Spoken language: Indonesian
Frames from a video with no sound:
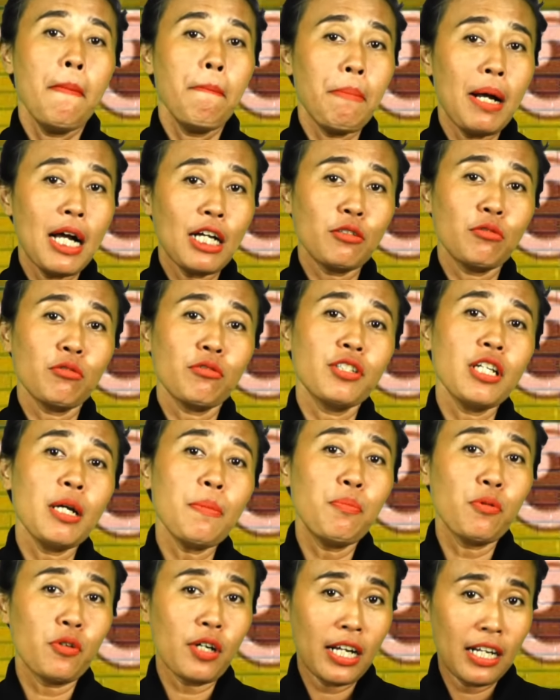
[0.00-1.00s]
Maksudnya
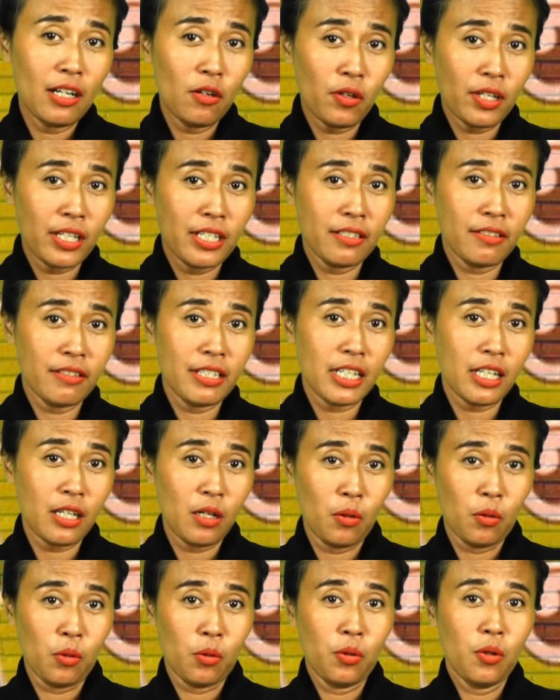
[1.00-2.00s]
bukan logistik
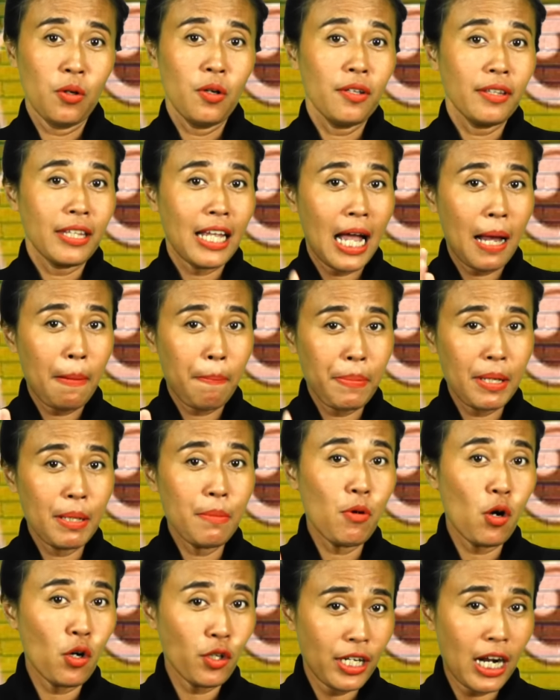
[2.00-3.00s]
loh, tapi
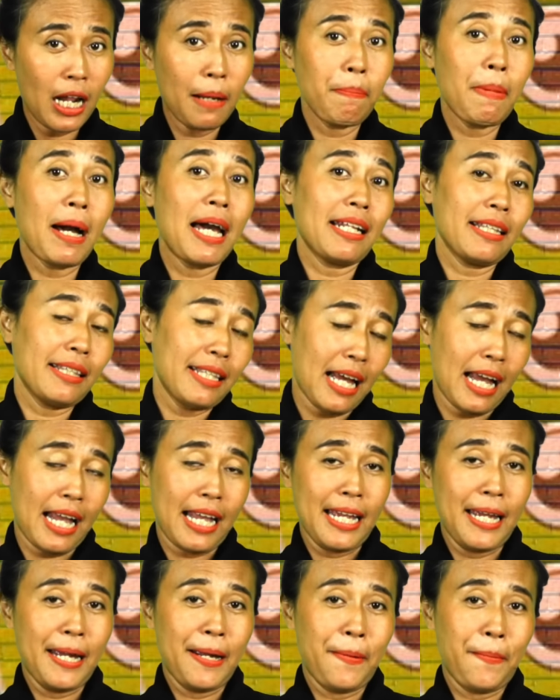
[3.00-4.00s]
modal
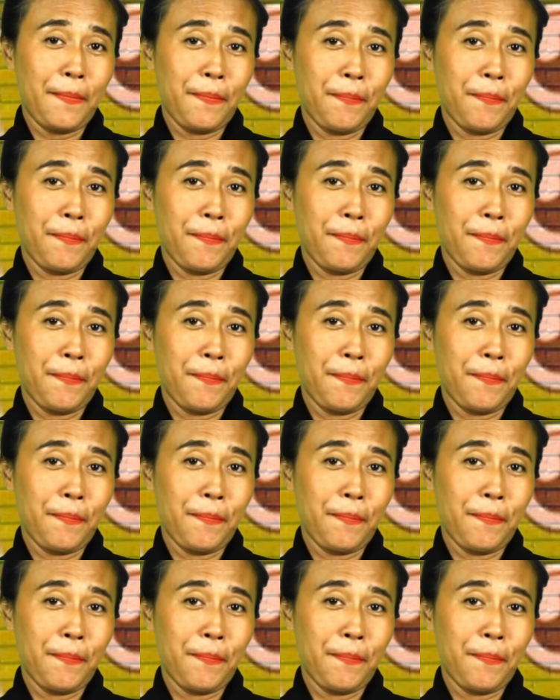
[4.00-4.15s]
partai.